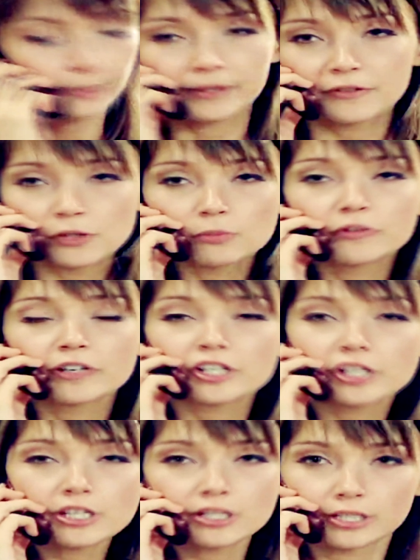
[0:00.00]
При всем
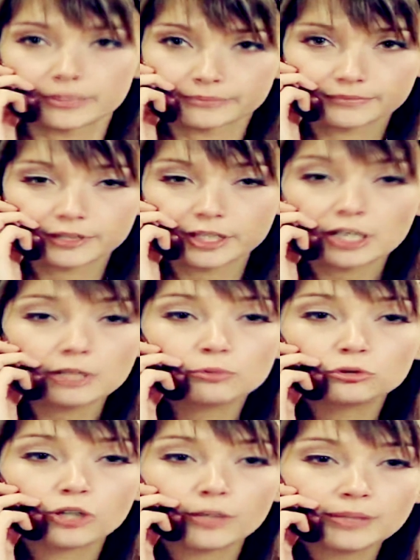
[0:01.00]
уважении, я не
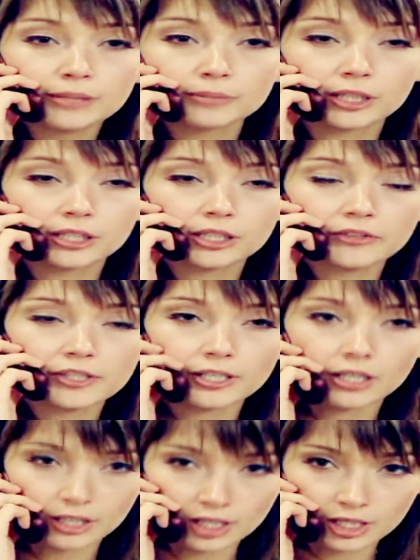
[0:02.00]
буду об этом докладывать
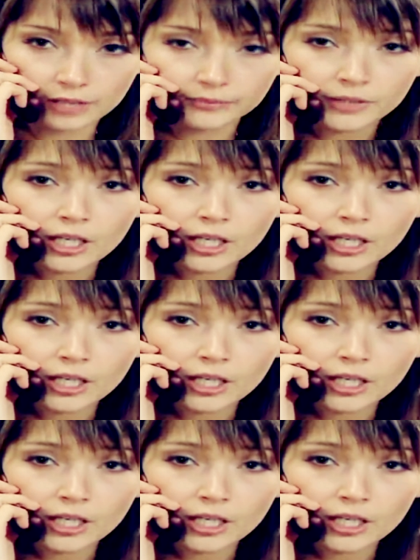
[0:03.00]
Ярской.